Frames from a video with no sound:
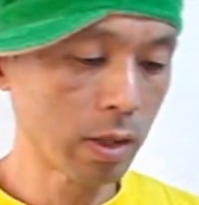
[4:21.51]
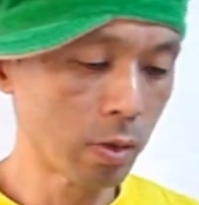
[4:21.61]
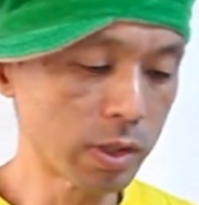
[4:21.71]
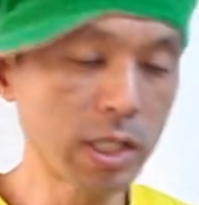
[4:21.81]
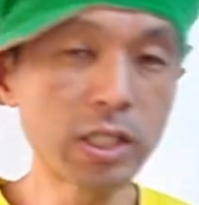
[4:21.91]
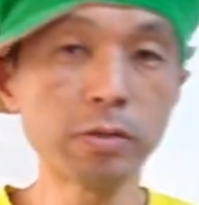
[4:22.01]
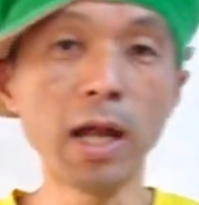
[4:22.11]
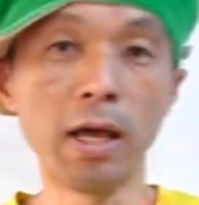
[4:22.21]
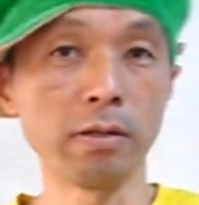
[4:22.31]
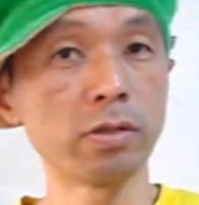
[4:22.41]
5センチぐ
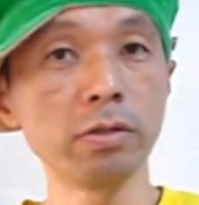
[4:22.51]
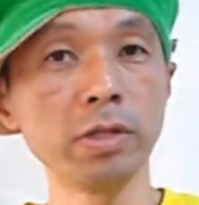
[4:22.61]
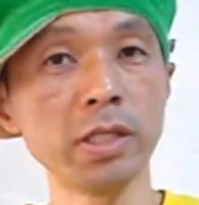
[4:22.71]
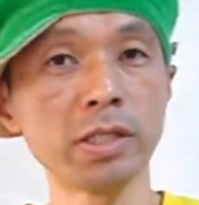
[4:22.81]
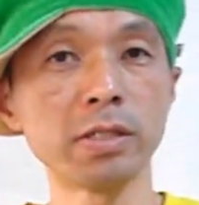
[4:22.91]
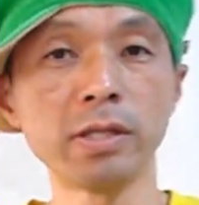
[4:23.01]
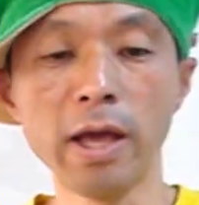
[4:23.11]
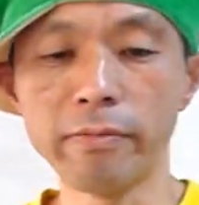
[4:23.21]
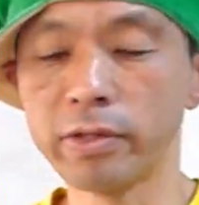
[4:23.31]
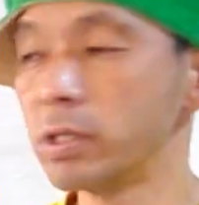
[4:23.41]
らい2
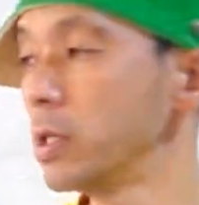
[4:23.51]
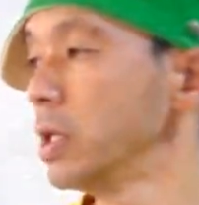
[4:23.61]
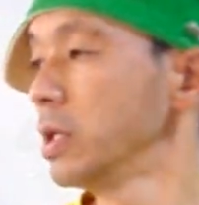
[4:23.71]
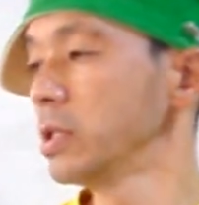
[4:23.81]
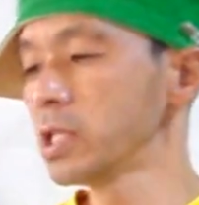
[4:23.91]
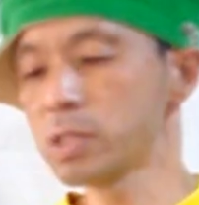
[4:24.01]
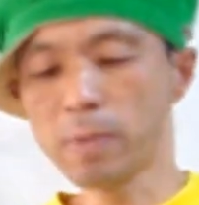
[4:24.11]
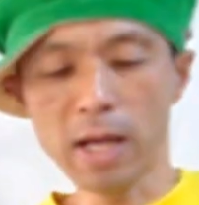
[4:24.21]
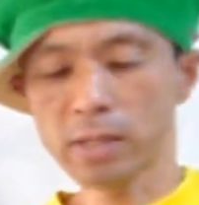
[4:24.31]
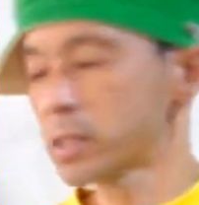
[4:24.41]
インチズレフトにし
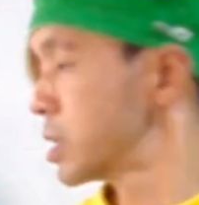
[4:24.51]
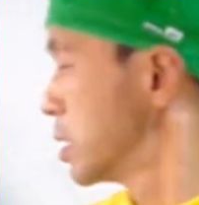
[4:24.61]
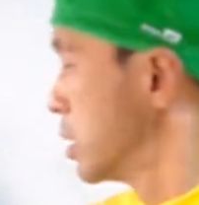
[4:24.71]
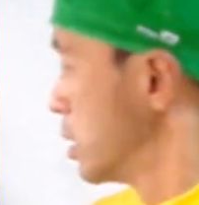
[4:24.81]
ます